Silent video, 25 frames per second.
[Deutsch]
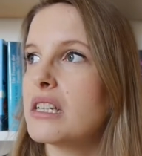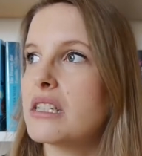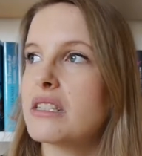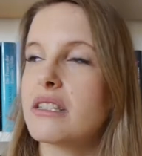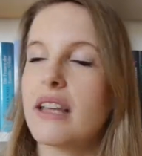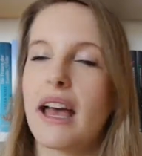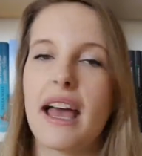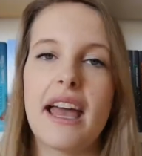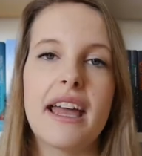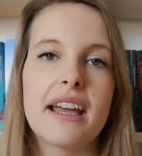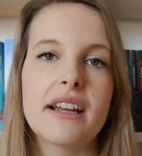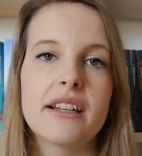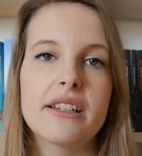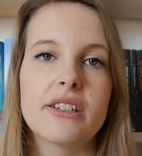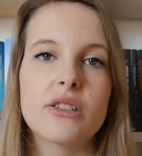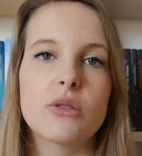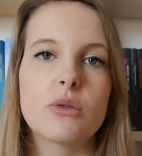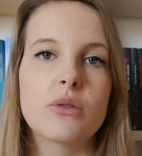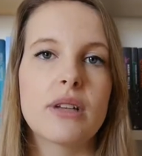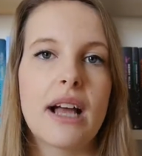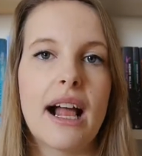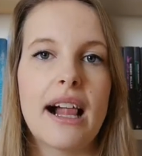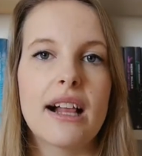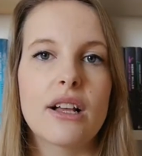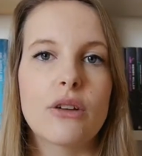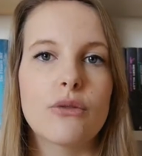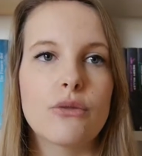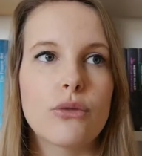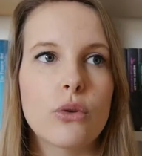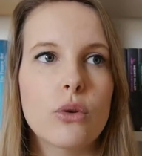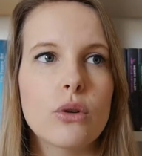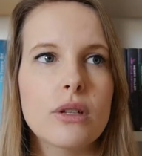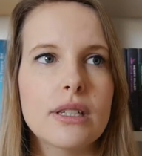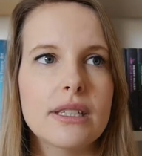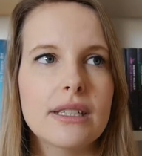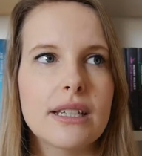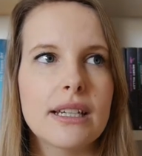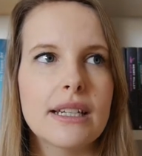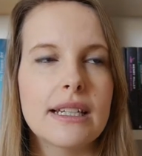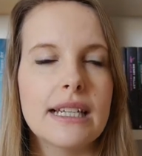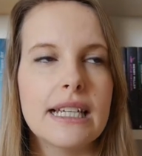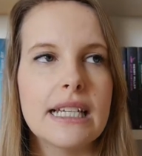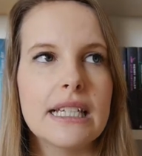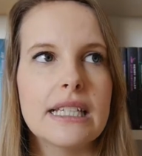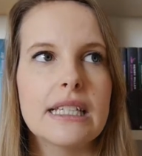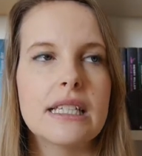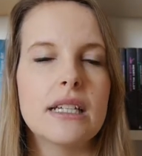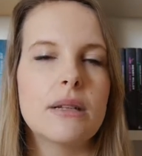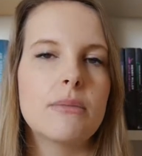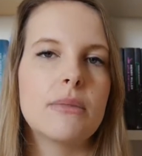ist eigentlich total gefrustet,
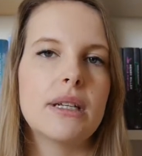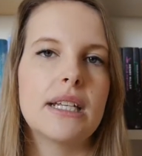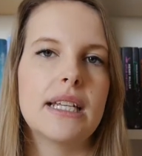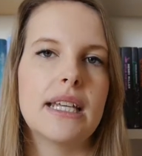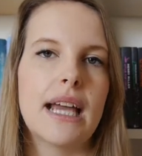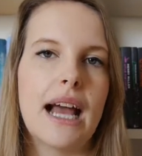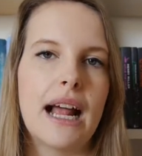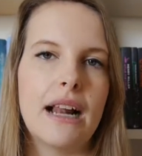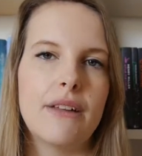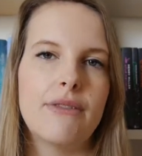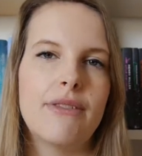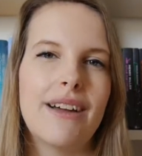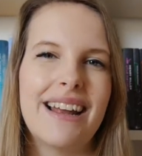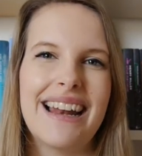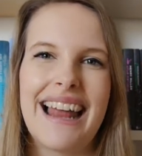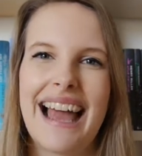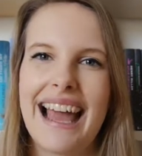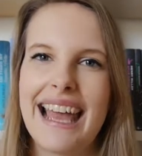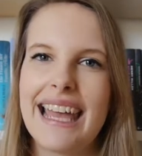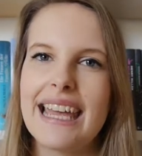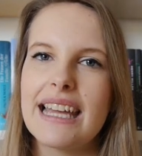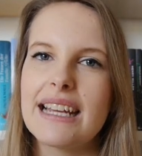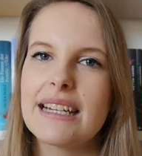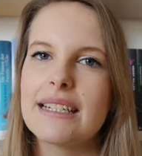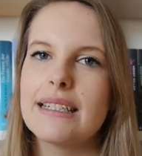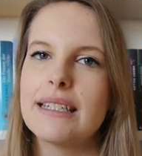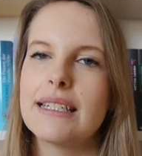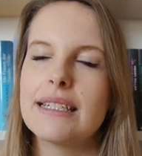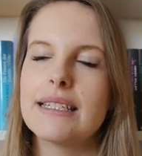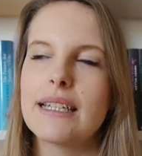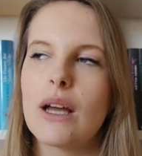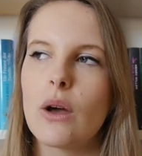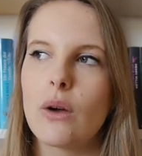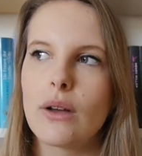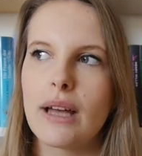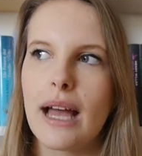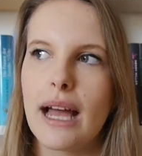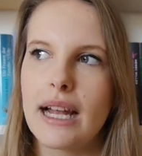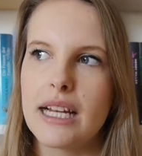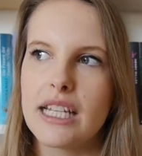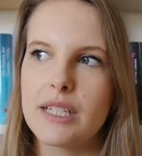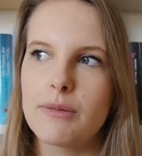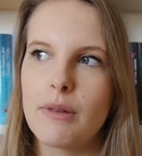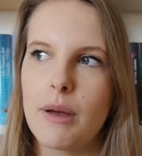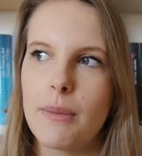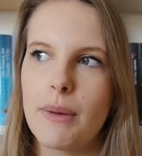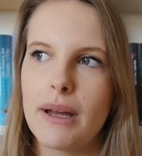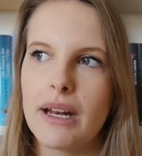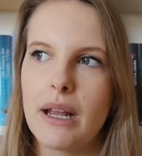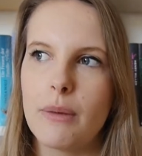ist im Idealfall eigentlich auch gar
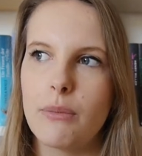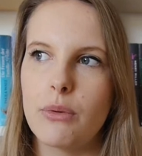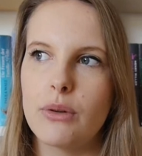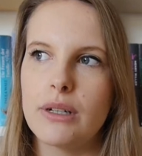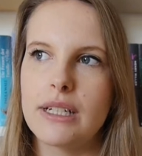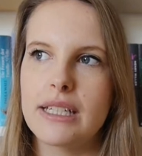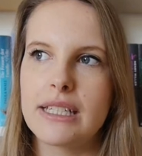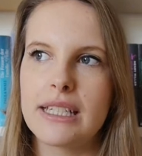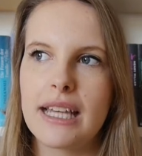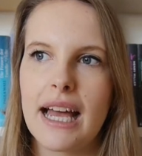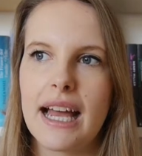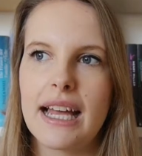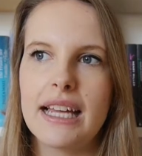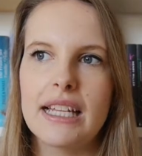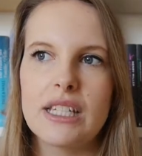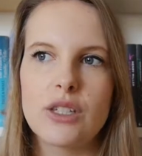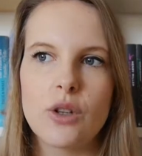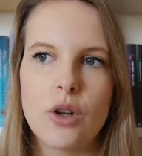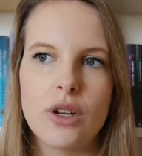nicht mehr bei der Polizei,